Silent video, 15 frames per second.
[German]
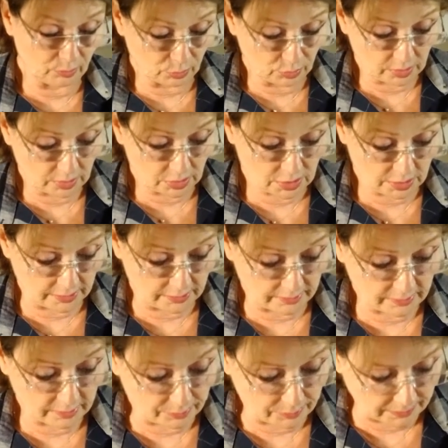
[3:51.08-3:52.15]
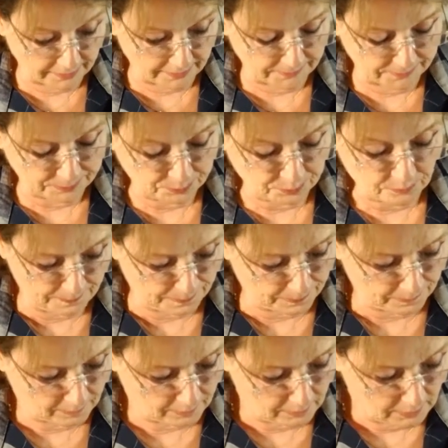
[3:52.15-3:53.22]
Mutter stand dabei
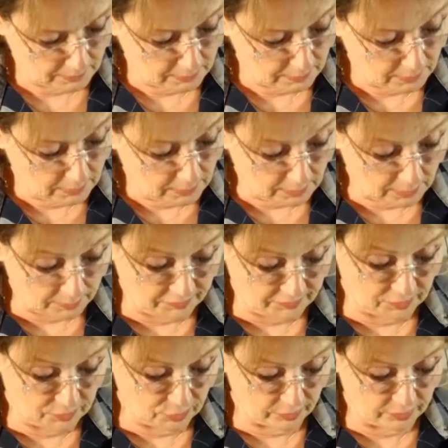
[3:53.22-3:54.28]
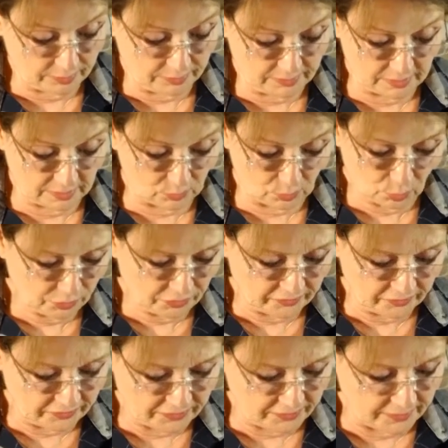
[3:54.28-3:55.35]
aber sie konnte mit der
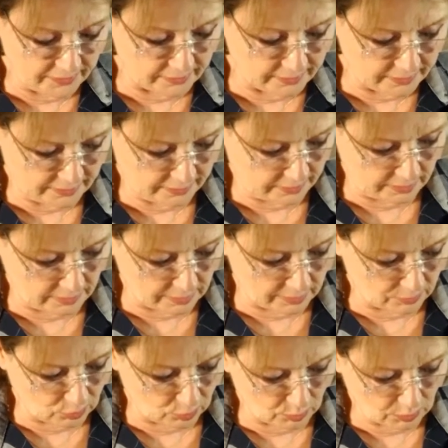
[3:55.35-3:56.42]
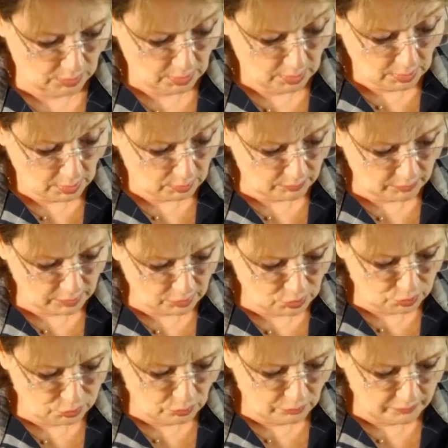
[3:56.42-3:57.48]
großen Zehe nicht hineinkommen und der
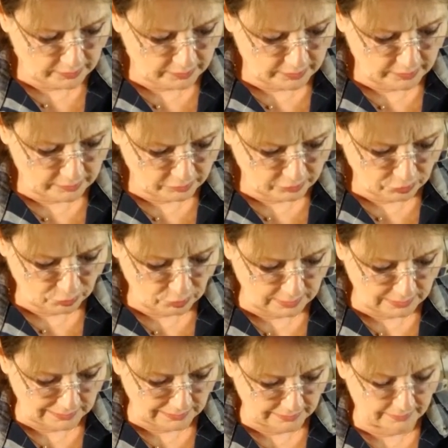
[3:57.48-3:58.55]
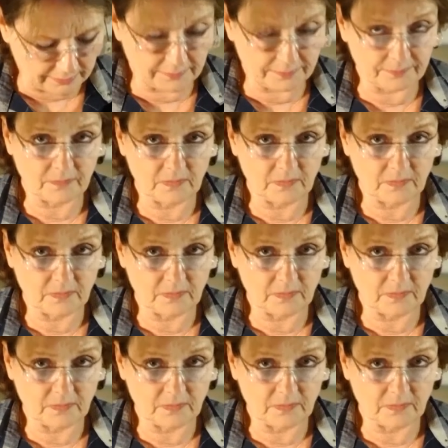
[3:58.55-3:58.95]
Schuh war ihr zu klein.